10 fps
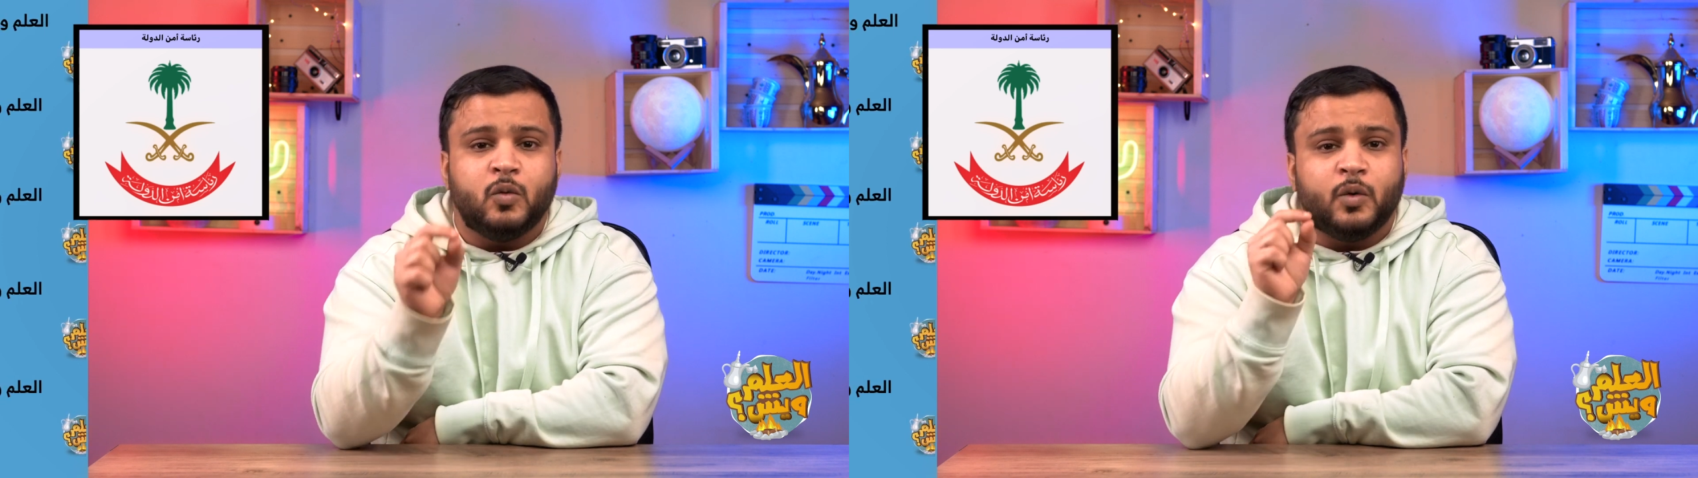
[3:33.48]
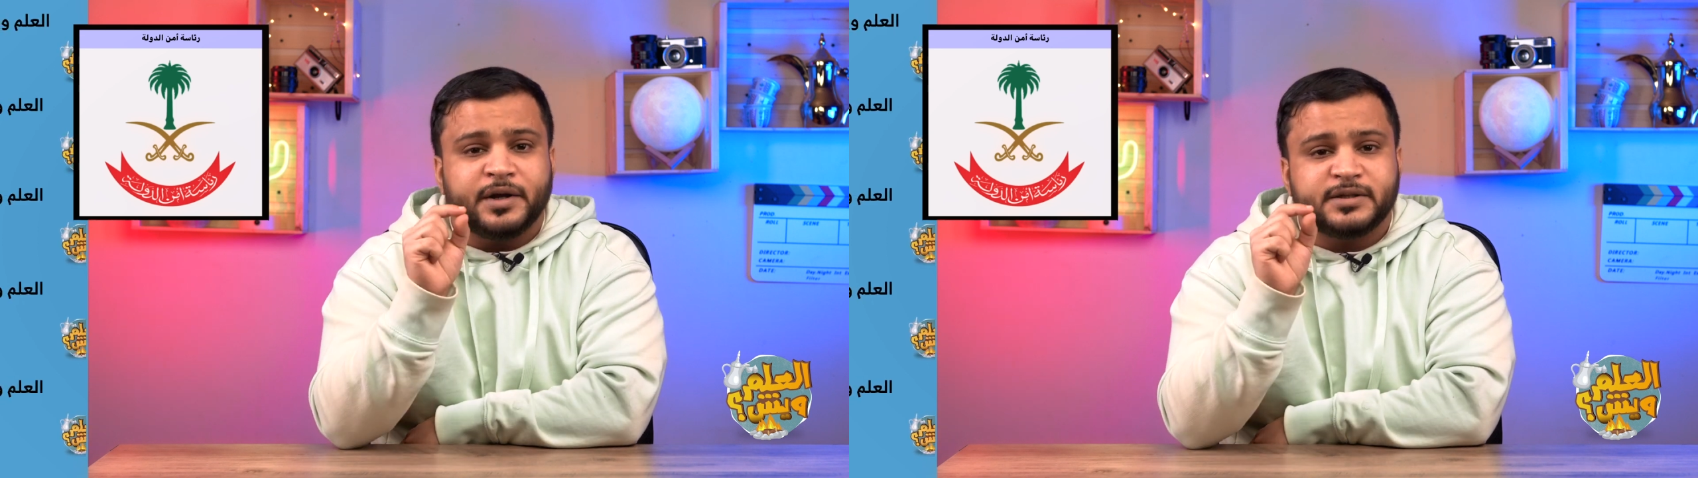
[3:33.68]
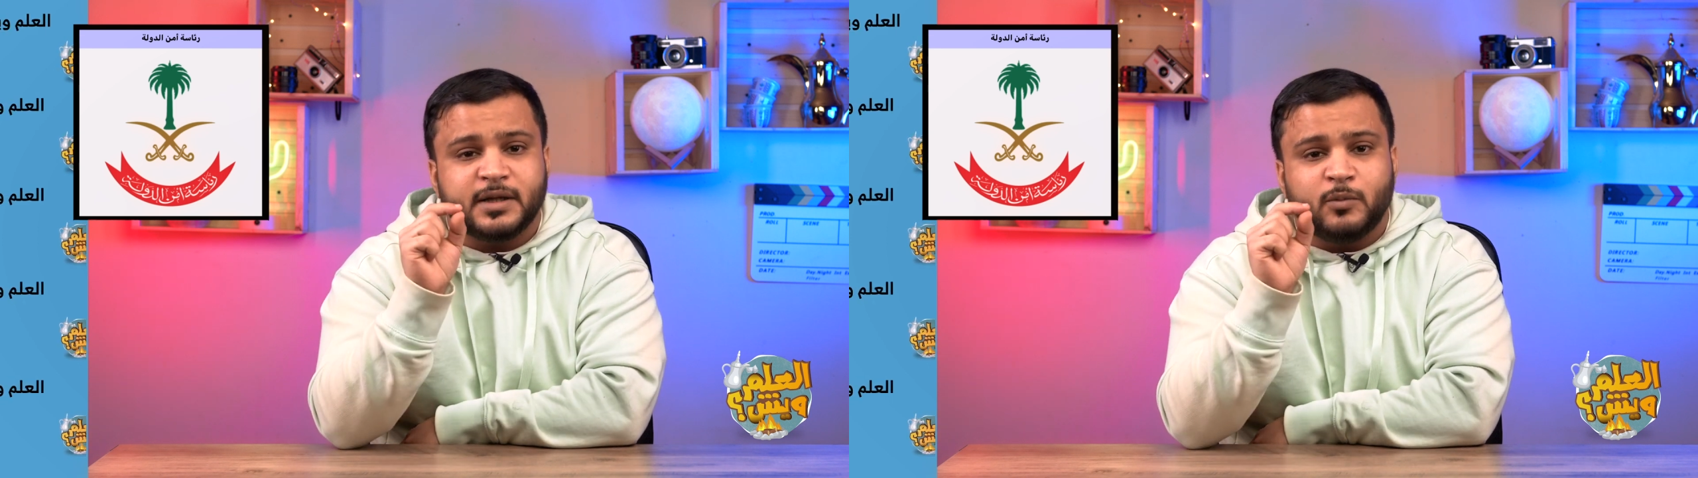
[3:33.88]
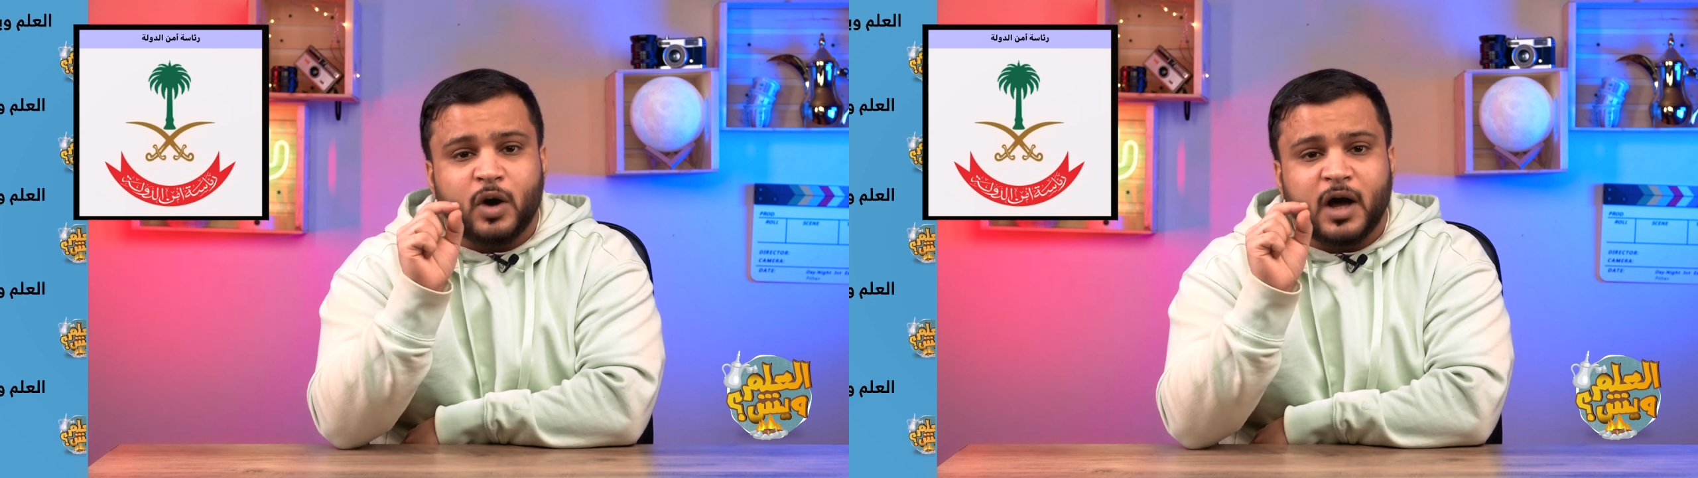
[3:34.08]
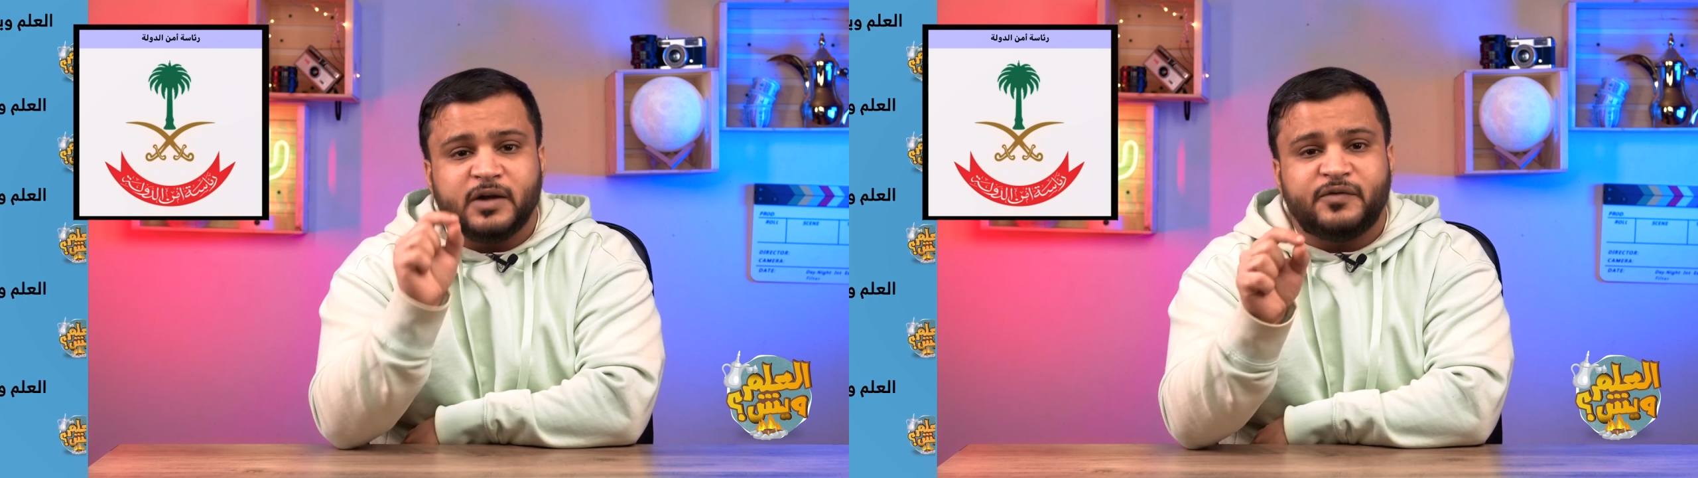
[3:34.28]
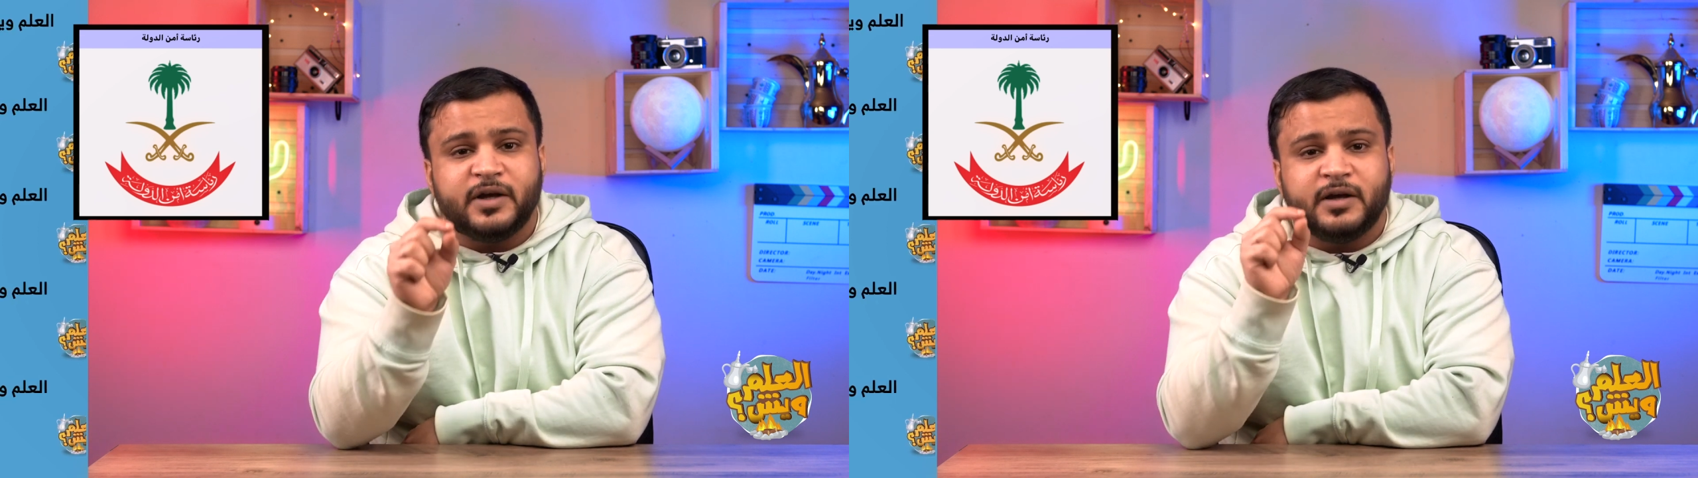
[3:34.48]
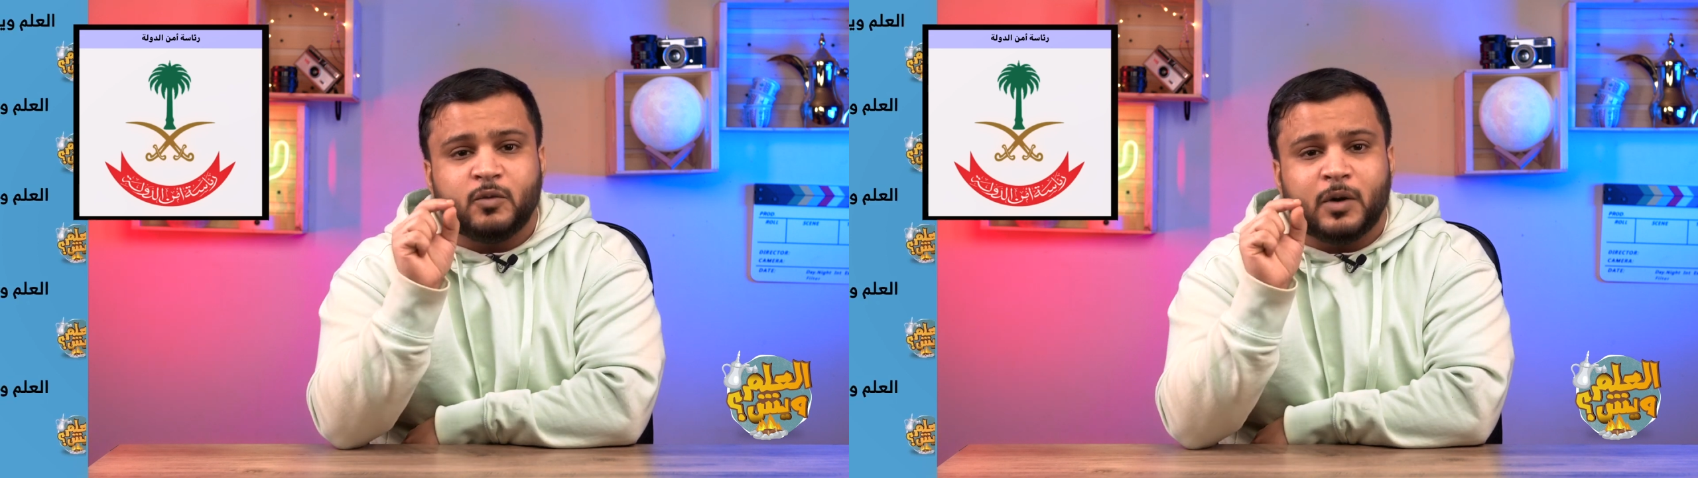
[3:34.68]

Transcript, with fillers: ورصد المخالفين